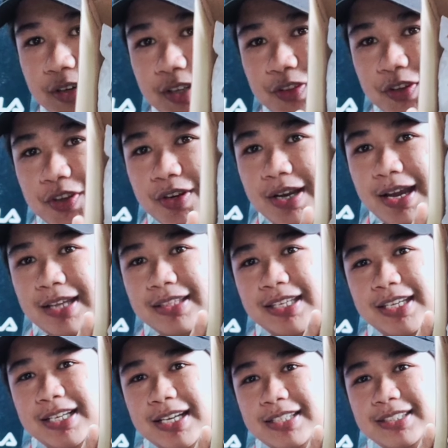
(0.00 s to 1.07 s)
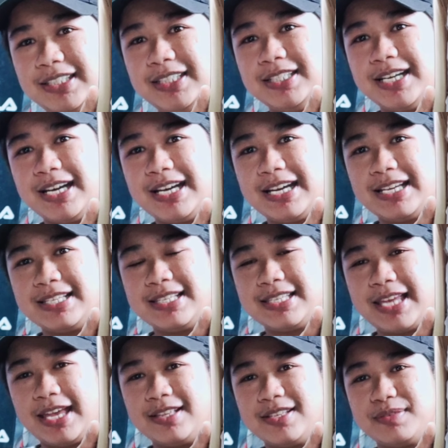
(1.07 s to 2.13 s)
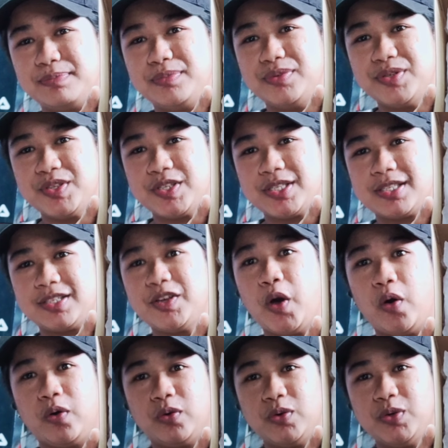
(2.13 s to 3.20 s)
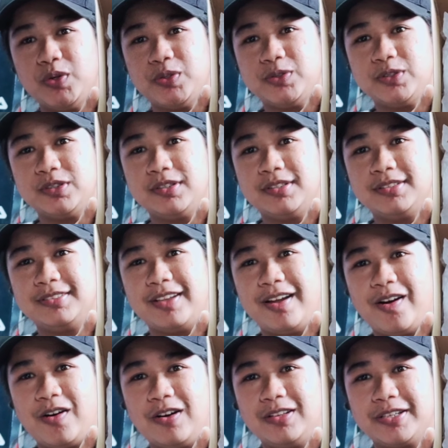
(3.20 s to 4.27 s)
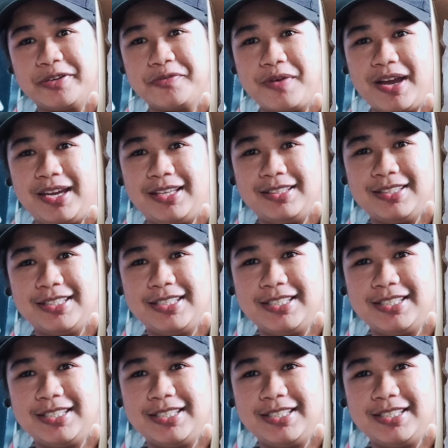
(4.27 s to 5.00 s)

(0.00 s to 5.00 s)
ito yung ating Adidas Sense Boost Go na color white.